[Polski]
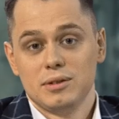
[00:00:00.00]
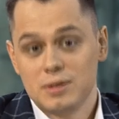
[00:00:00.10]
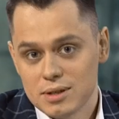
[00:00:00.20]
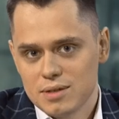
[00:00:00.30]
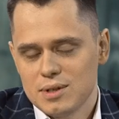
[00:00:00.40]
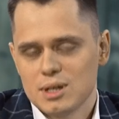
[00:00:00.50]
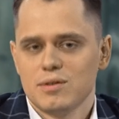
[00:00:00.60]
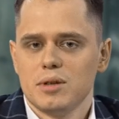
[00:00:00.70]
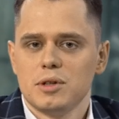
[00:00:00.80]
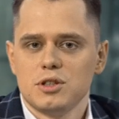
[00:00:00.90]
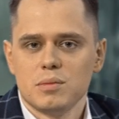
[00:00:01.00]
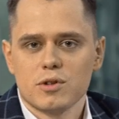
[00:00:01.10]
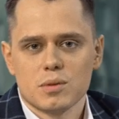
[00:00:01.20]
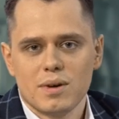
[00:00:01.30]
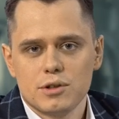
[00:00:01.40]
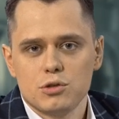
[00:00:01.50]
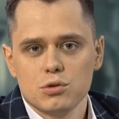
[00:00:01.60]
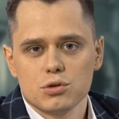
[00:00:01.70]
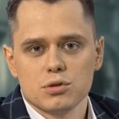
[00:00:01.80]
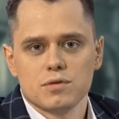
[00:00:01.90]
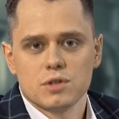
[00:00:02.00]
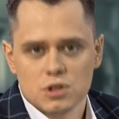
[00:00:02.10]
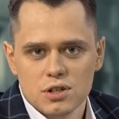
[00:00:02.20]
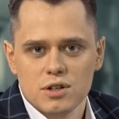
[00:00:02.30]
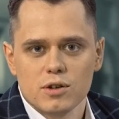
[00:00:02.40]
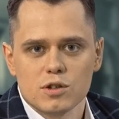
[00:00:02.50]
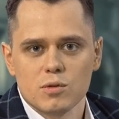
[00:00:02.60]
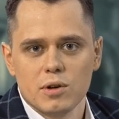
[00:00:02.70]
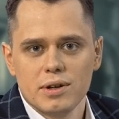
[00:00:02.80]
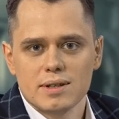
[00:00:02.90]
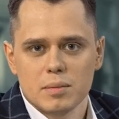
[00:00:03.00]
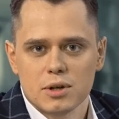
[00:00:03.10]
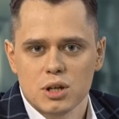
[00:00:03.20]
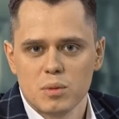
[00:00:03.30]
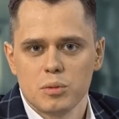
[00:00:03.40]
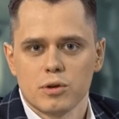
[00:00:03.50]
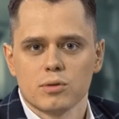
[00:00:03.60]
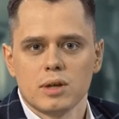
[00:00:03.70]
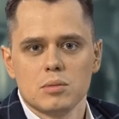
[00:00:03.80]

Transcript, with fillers: i drodzy widzowie, będziemy rozmawiać już w trzeciej odsłonie. Zapraszamy po krótkiej